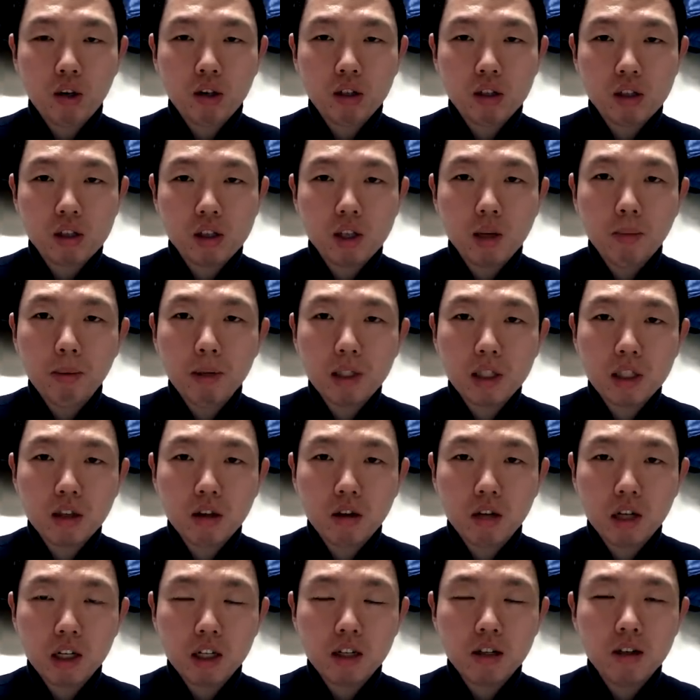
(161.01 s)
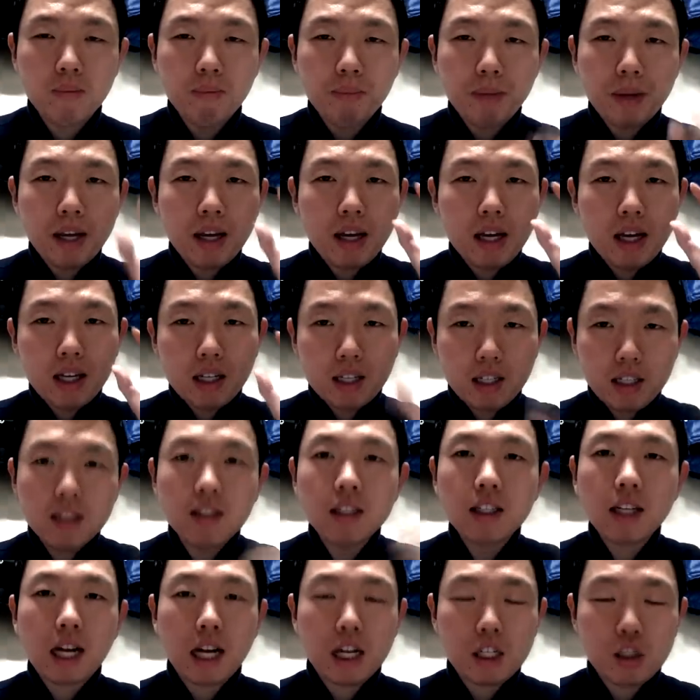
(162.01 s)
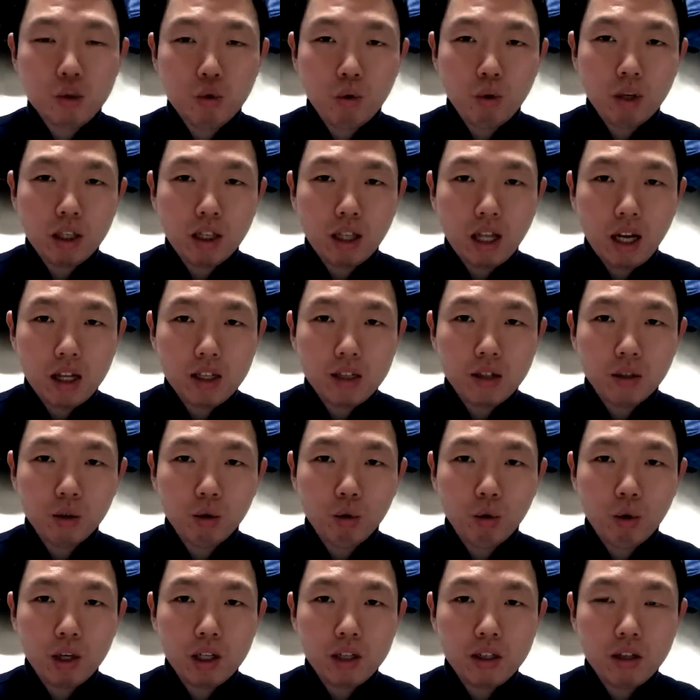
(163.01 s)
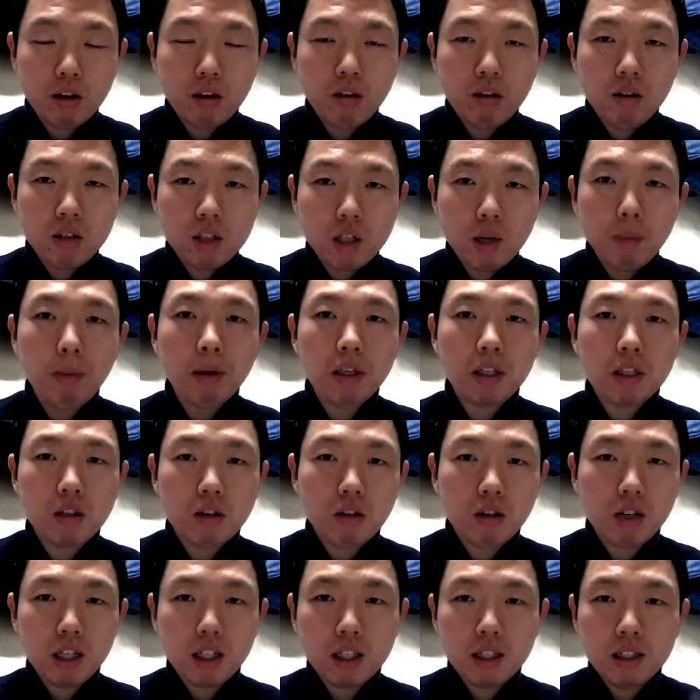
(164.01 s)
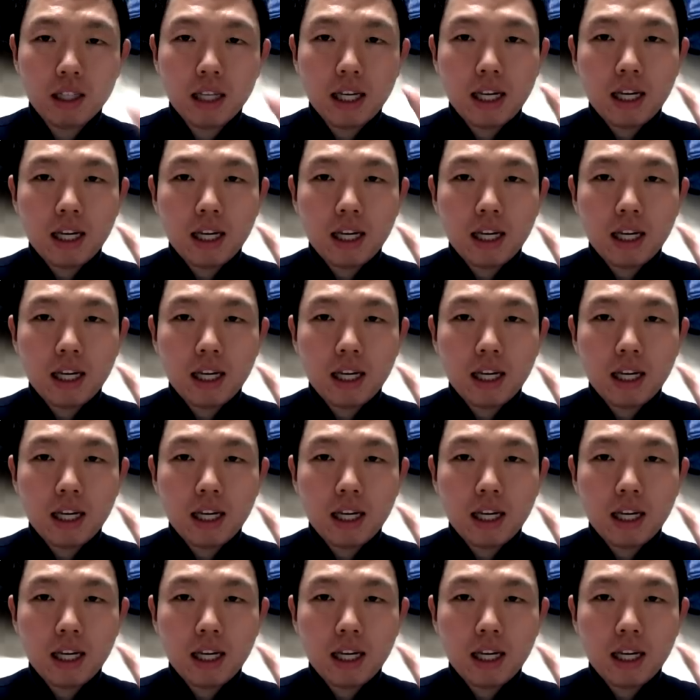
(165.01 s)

그래서 첫 번째 덩어리는 그는 가지고 있다 정도로 해서 첫 번째 덩어리는